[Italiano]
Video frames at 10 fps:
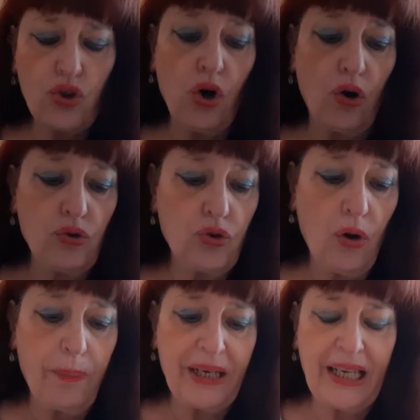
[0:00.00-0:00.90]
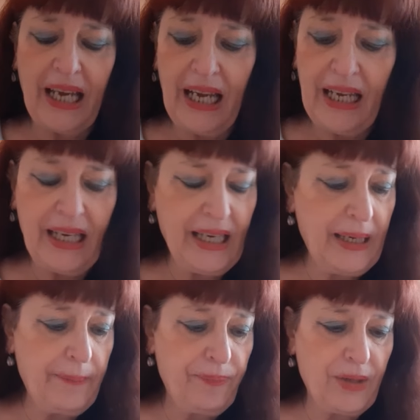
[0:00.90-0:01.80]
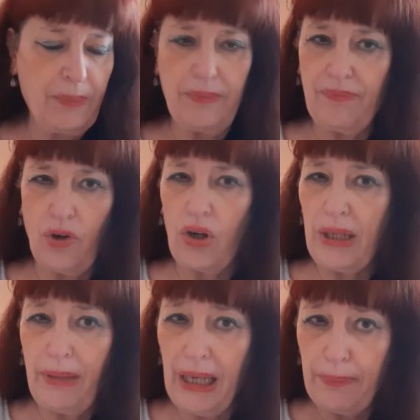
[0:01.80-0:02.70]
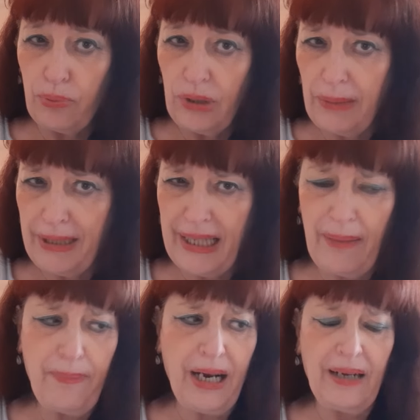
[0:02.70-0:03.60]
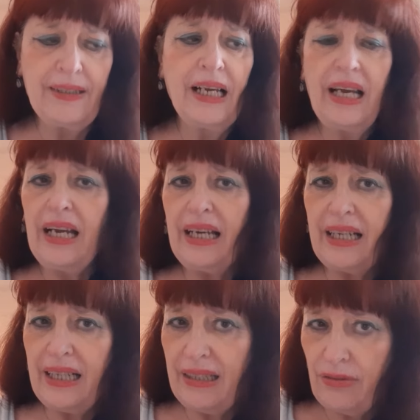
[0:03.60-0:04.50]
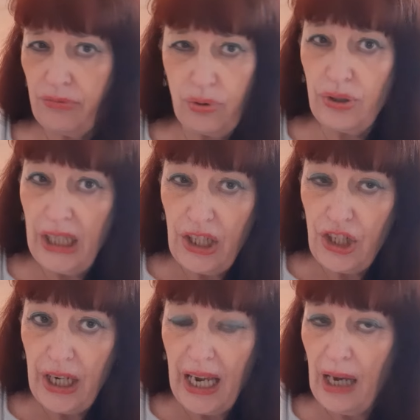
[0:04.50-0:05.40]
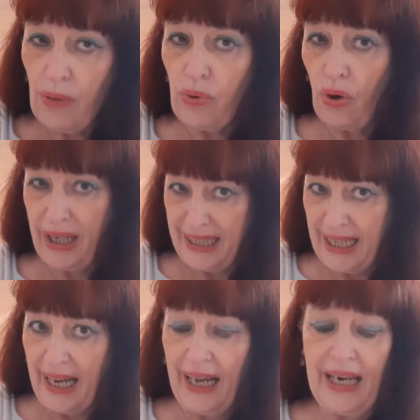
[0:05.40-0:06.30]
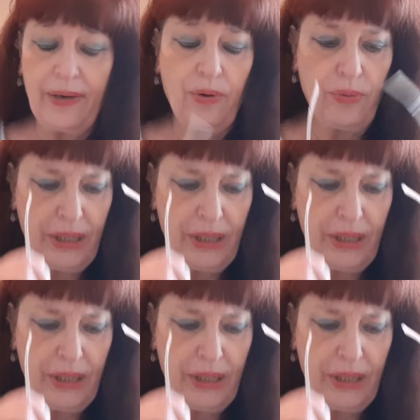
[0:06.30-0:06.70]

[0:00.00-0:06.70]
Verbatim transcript: sconto perché ehm, ogni mille punti mi sembra eh, sono 10 euro che scalano